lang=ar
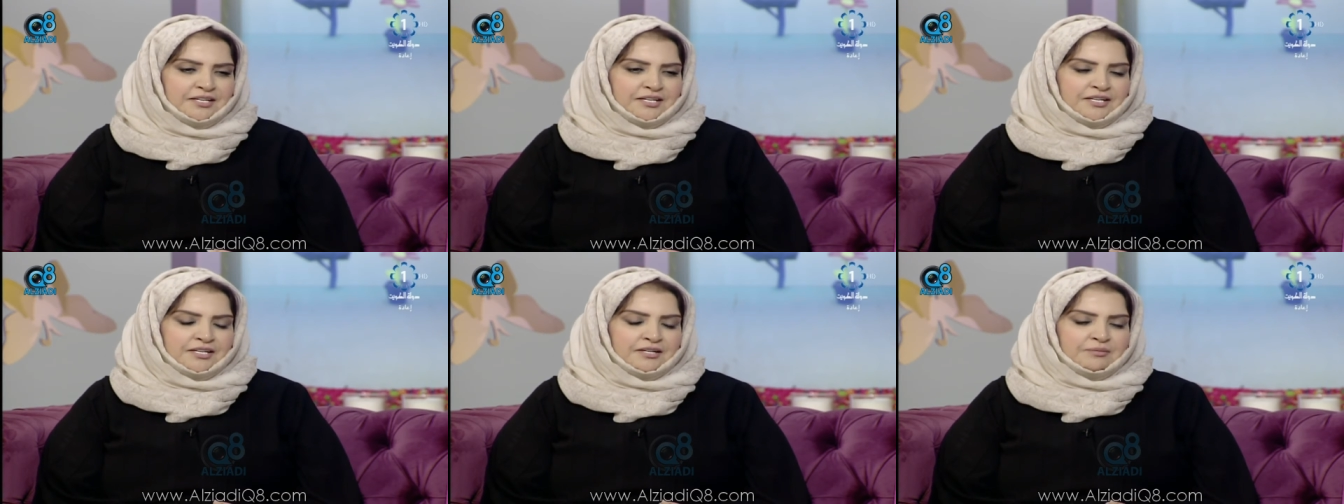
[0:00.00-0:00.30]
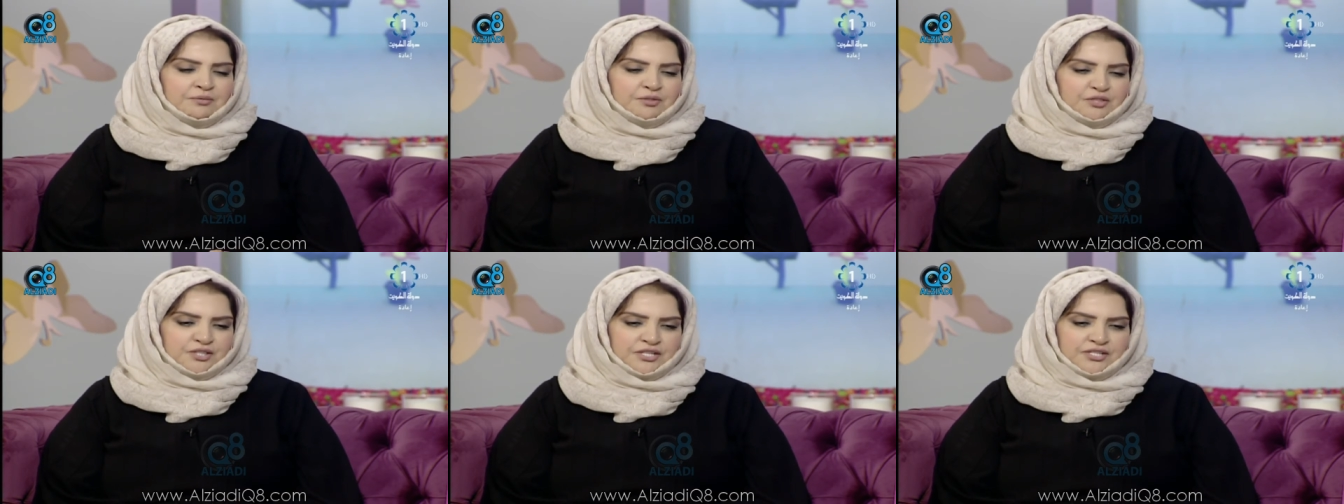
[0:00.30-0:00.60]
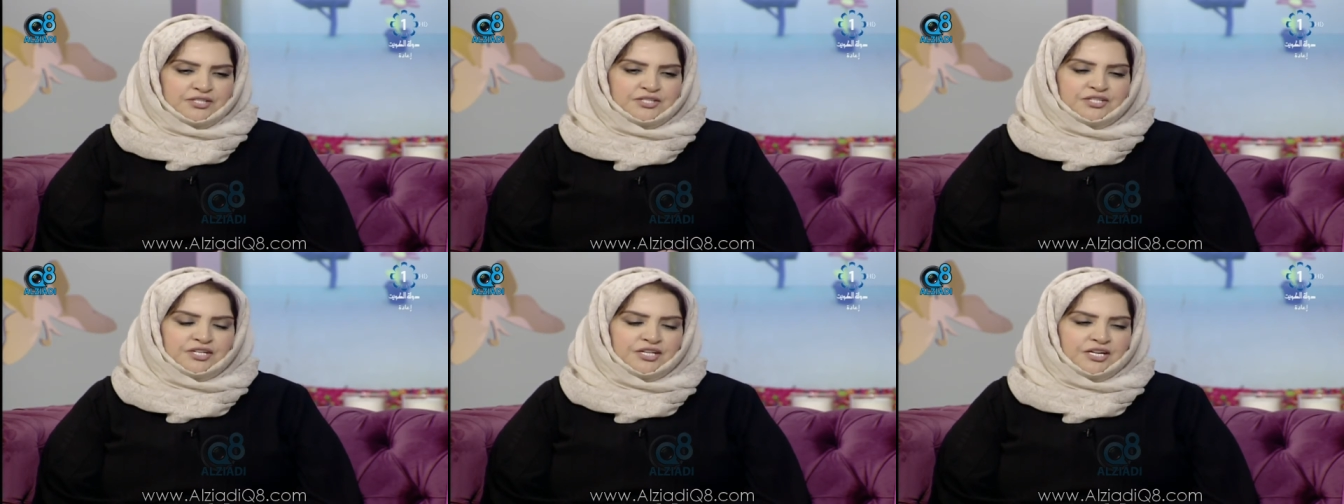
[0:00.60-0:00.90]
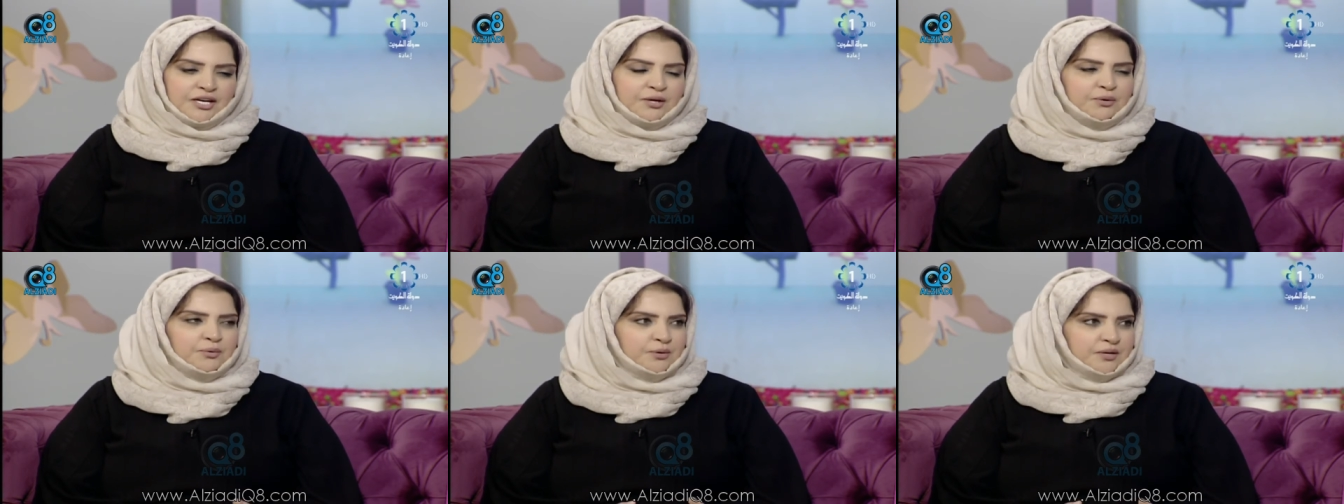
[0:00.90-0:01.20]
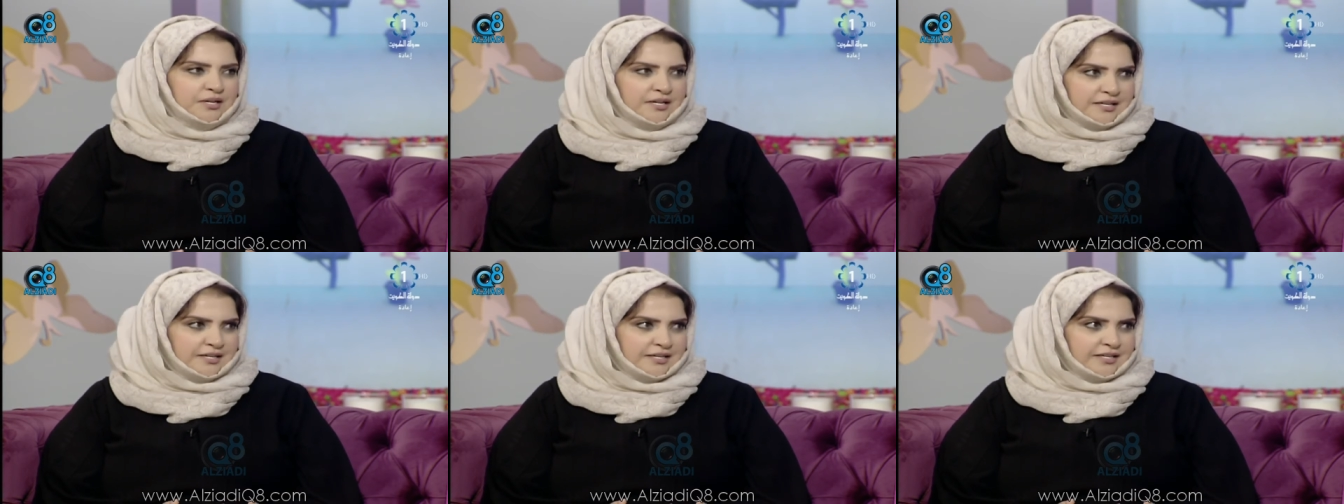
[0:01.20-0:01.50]
المشجع
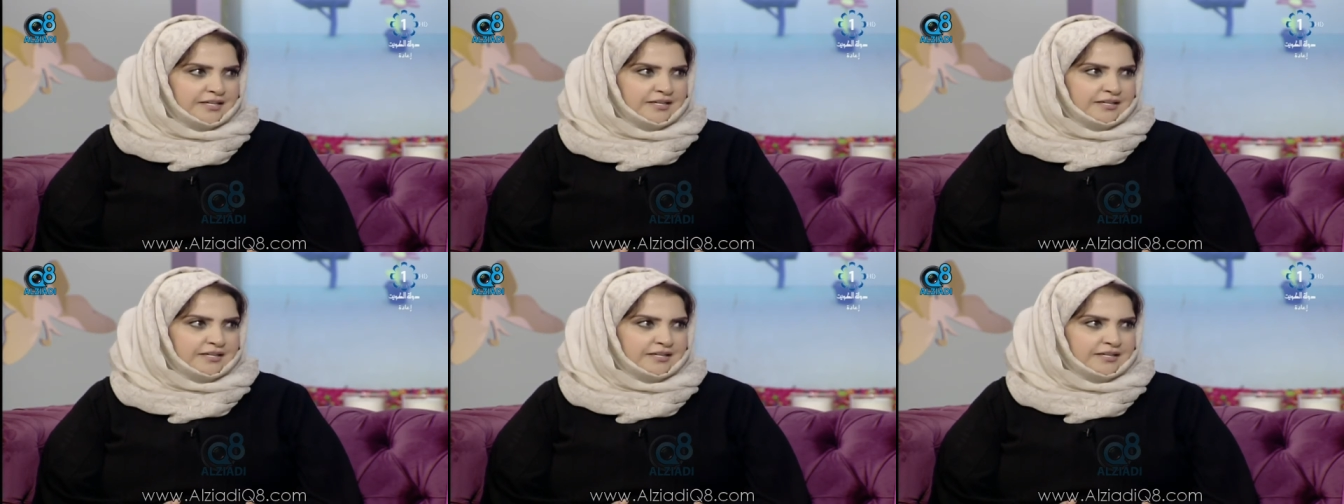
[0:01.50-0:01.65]
الاول لي